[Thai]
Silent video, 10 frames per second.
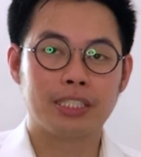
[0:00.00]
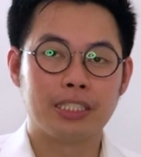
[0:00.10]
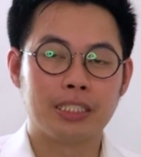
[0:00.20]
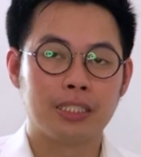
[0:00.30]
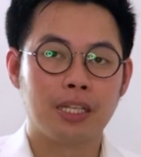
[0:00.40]
คื
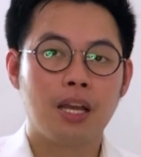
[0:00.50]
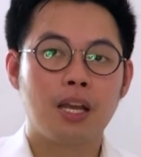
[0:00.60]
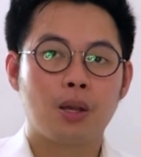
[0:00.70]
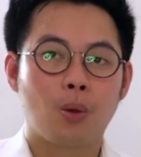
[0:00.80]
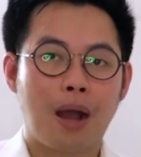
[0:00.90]
อ
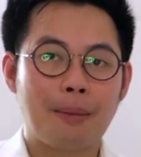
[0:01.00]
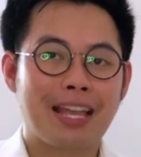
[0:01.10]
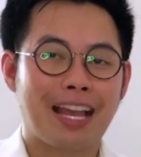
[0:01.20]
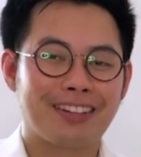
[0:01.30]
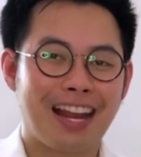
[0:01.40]
ความ
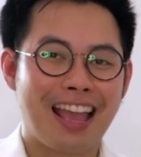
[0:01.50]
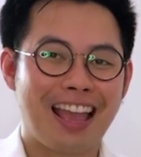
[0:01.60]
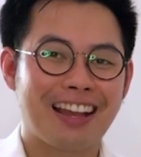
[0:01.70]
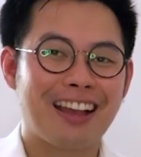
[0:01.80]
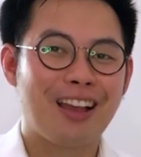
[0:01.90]
แข็งแร
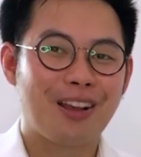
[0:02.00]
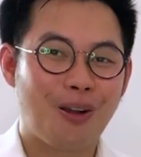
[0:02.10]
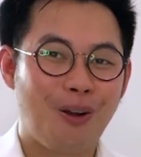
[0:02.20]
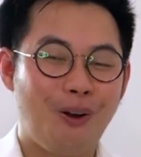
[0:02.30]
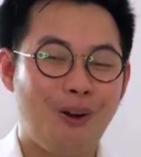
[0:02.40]
ง
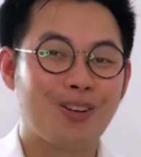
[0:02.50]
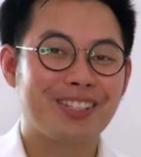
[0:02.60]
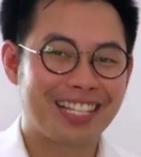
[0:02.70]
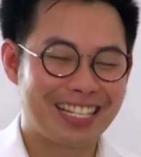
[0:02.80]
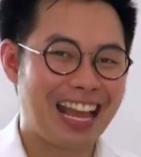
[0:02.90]
ของ
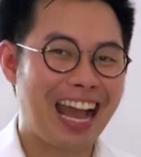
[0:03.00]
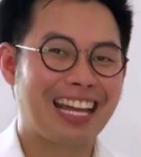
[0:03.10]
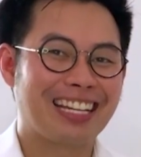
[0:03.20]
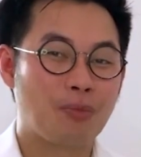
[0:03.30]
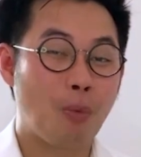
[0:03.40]
สัญญา
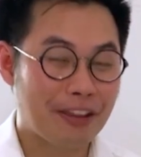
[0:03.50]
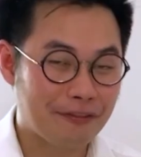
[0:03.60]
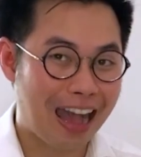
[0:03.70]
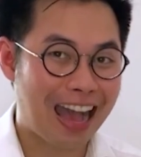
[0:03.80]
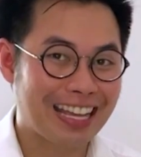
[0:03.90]
ณ
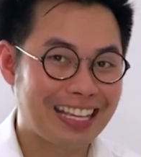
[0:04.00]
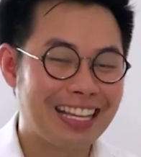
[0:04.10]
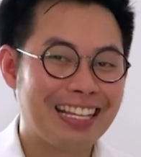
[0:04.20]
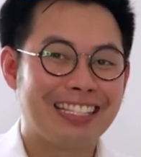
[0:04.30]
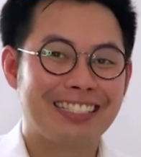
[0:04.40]
Wi-Fi
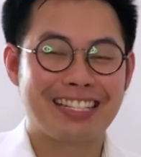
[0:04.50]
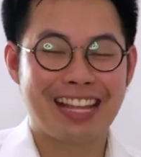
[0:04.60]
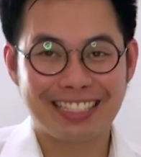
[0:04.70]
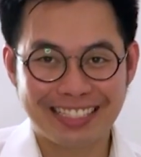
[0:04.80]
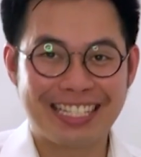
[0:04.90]
สัญ
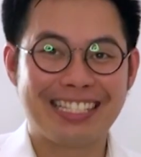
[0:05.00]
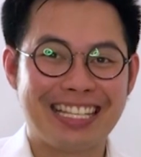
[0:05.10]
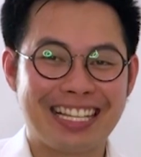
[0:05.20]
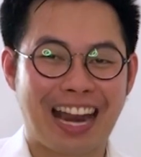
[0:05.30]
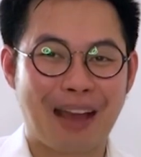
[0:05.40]
ญาณ โฟร์
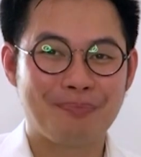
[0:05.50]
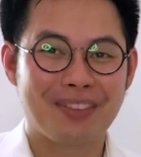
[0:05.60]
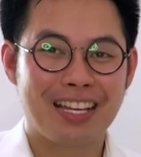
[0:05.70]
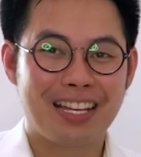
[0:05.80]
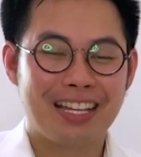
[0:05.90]
จี ครับ
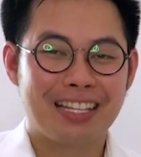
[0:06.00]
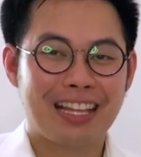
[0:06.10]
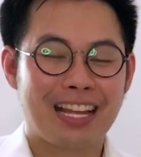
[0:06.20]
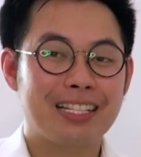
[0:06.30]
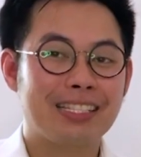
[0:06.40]

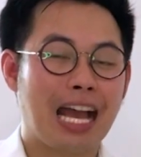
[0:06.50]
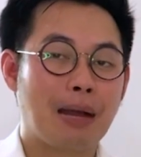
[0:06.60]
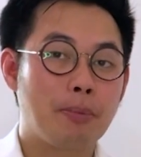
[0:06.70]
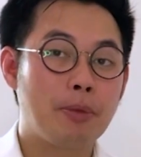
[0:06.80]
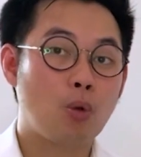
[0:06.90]
ถ้านักศึกษา
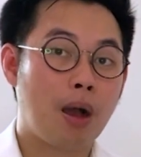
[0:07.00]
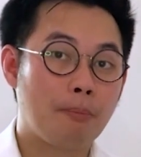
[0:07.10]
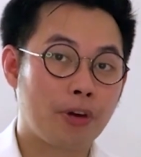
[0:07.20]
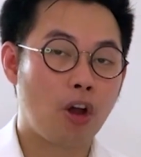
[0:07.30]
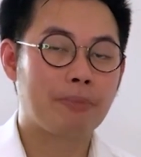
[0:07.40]
ไม่มีความ
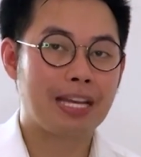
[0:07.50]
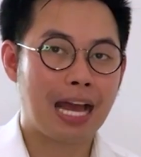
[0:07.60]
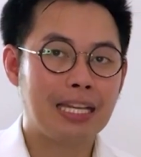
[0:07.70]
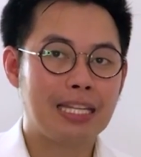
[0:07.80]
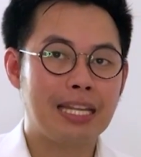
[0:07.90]
พร้อมใน
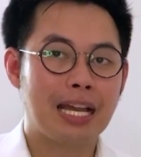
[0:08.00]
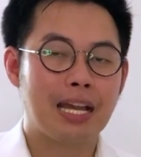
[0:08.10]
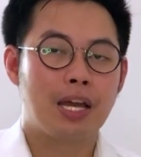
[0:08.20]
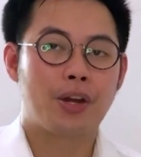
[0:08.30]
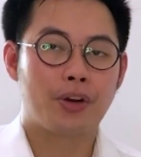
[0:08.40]
ด้านนี้เนี่ย
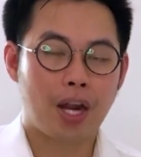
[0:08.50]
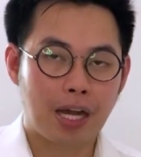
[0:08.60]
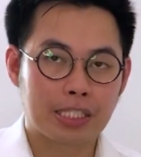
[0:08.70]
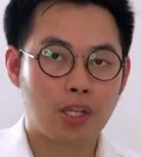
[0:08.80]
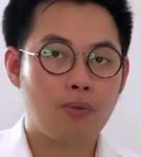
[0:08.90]
เรา
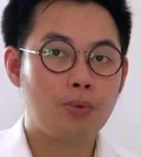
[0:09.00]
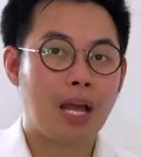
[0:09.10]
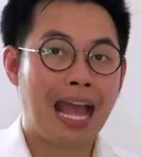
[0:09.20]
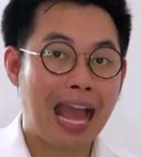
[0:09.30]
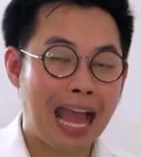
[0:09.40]
อาจจะต้อง
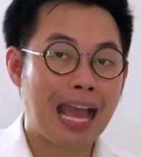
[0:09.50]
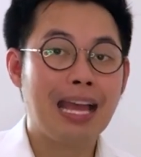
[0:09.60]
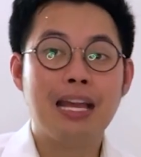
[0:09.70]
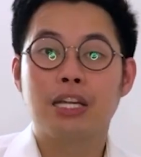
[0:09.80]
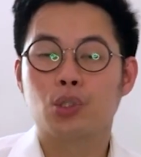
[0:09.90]
หา
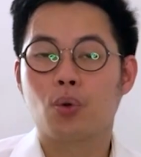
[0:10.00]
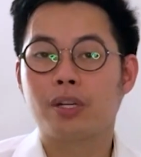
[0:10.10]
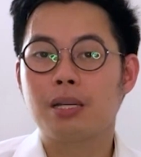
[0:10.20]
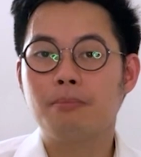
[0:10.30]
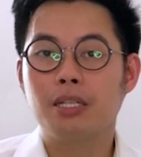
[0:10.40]
ตัวเค
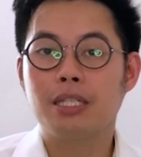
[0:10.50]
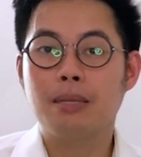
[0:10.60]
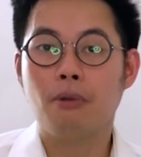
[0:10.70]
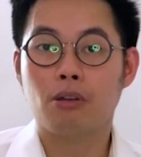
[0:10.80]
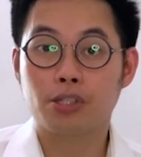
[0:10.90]
รื่องมือ
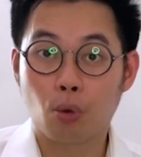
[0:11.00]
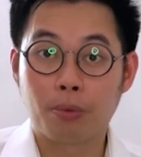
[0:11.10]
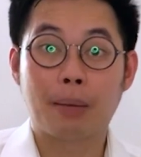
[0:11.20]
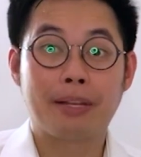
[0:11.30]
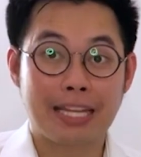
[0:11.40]
ที่เหมาะสม
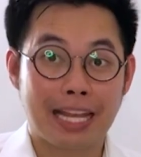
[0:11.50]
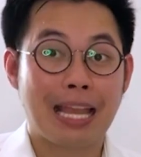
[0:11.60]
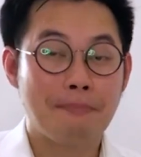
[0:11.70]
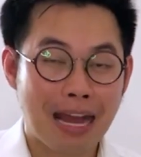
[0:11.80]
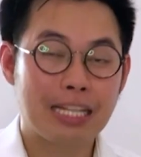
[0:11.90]
กับเด็กๆ
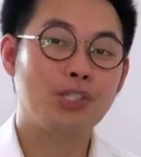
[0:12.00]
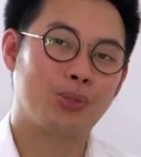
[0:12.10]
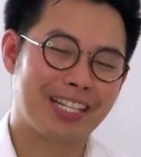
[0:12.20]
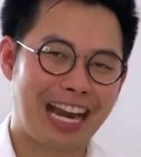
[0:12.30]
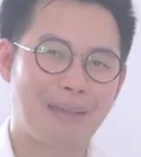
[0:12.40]
ให้มากที่สุดนะ